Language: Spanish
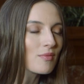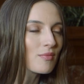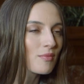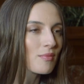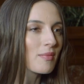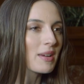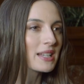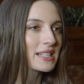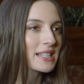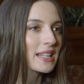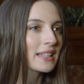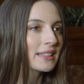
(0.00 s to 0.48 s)

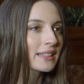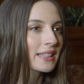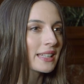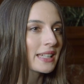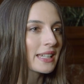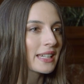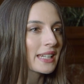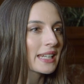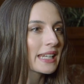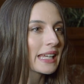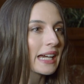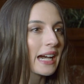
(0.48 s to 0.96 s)

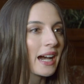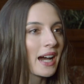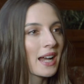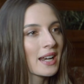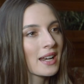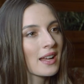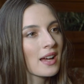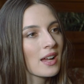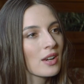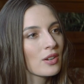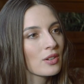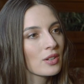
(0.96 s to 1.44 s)
bastante
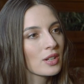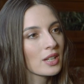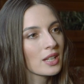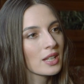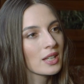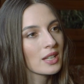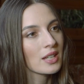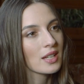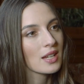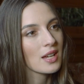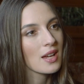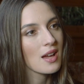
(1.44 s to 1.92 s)
lejana a lo
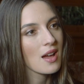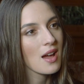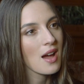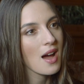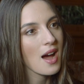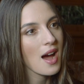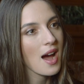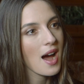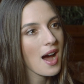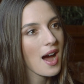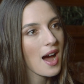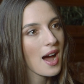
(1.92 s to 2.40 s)
que,
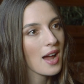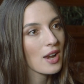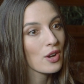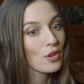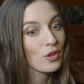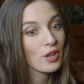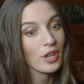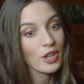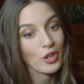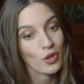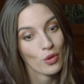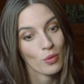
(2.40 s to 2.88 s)
a
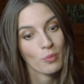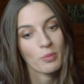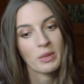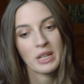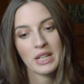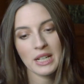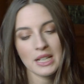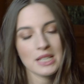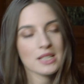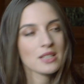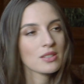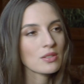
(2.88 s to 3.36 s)
lo que yo en mi
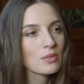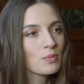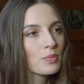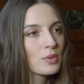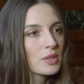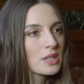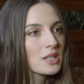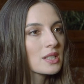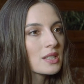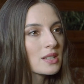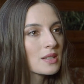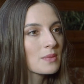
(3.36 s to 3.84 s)
caso
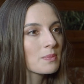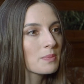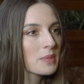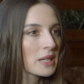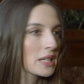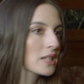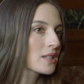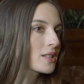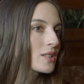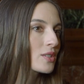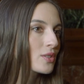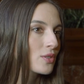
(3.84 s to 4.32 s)
pues,
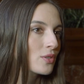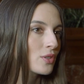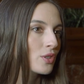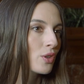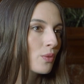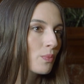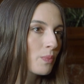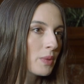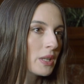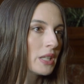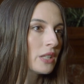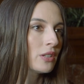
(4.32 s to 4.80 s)
pienso y
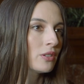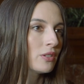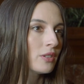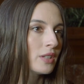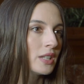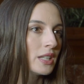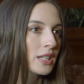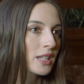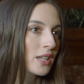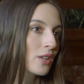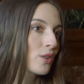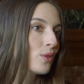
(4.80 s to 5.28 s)
opino
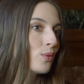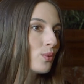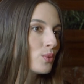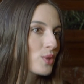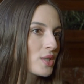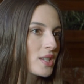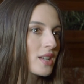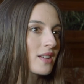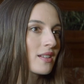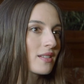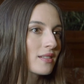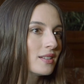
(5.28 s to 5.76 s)
y quiero
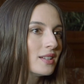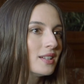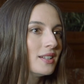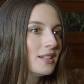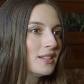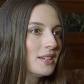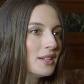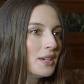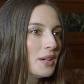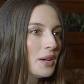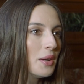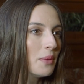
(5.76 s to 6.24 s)
luchar.
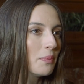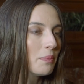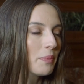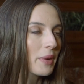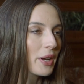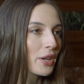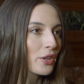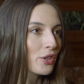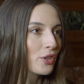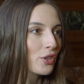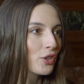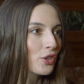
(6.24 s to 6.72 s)

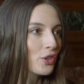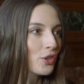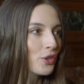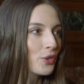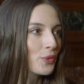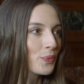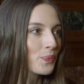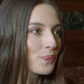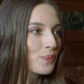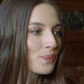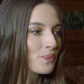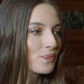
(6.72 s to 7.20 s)

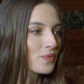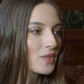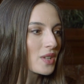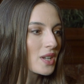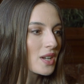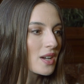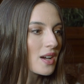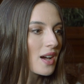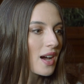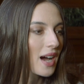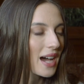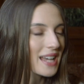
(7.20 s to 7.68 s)
Pero mm,
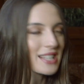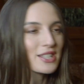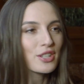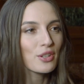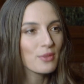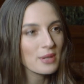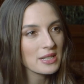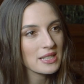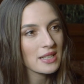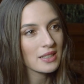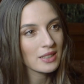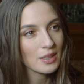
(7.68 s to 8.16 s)
ha
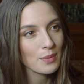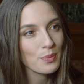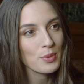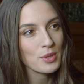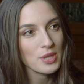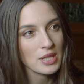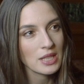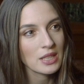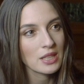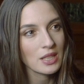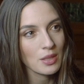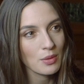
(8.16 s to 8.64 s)
sido bastante
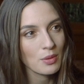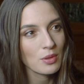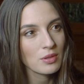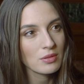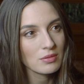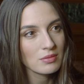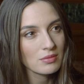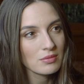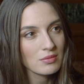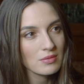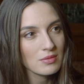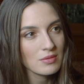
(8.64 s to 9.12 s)
positivo,
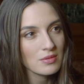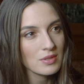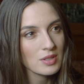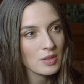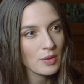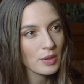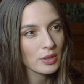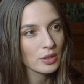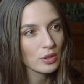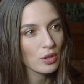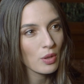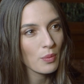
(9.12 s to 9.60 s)

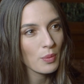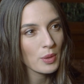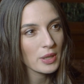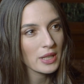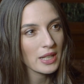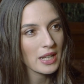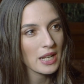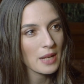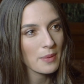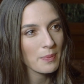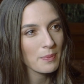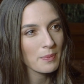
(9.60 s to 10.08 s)
sobre todo
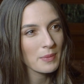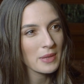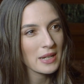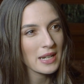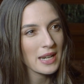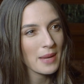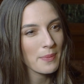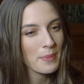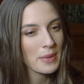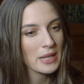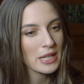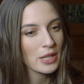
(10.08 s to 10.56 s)
porque la,
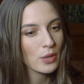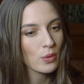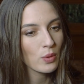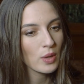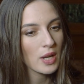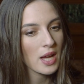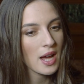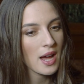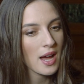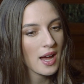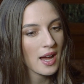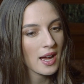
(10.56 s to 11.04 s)
la
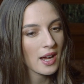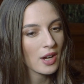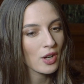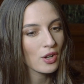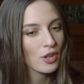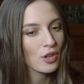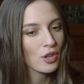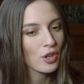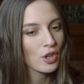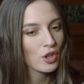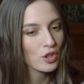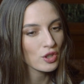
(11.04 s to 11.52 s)
película
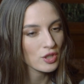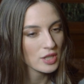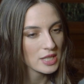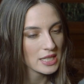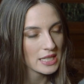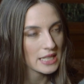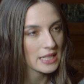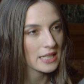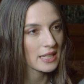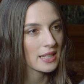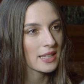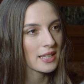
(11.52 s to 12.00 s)

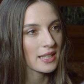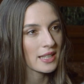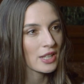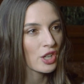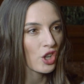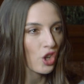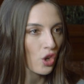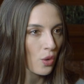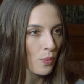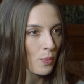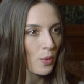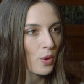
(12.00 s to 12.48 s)
consigue
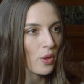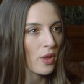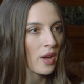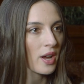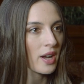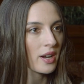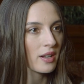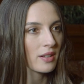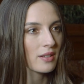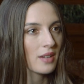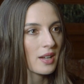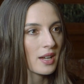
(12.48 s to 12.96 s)

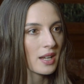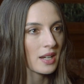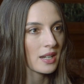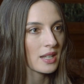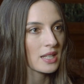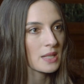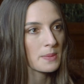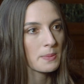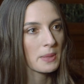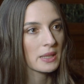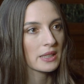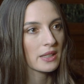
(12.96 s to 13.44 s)
incomodar al
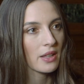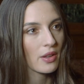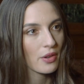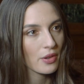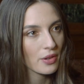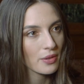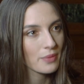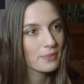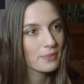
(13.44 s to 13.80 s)
espectador.